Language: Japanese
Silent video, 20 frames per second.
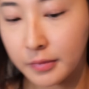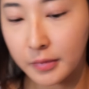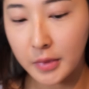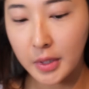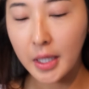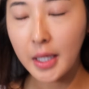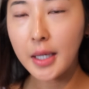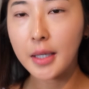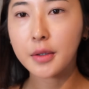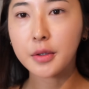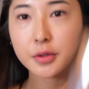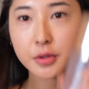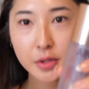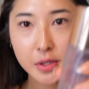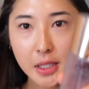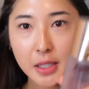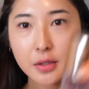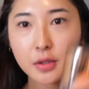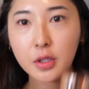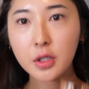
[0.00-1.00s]
でこの
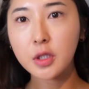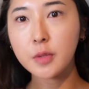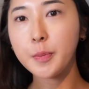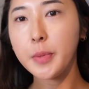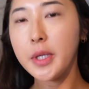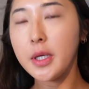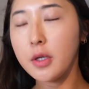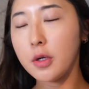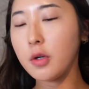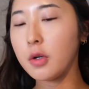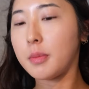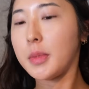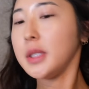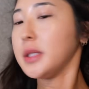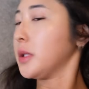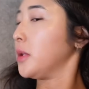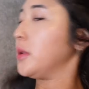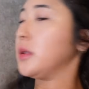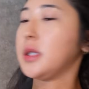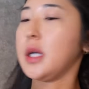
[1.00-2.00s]
セットスプレーをま
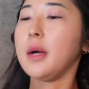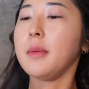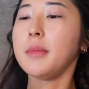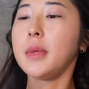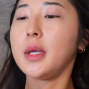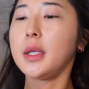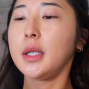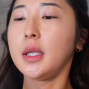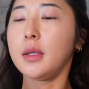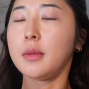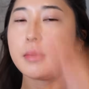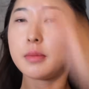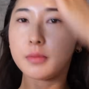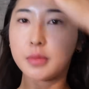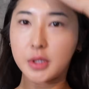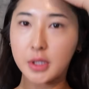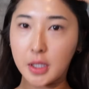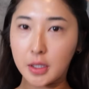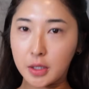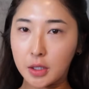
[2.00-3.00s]
ず顔面に
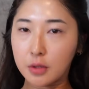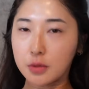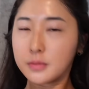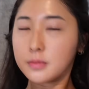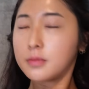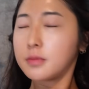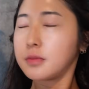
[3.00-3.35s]
ぶちかける